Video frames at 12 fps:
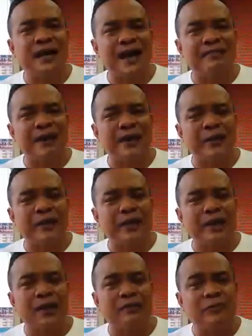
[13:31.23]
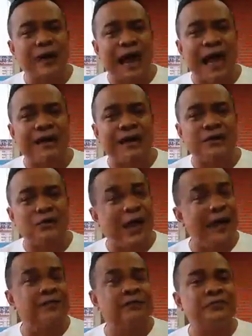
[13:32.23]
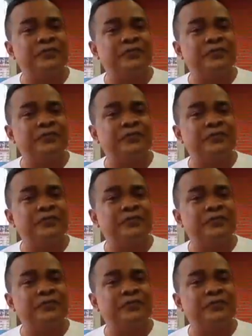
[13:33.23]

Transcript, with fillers: กันมาโดยตลอดเวลากันอยู่แล้ว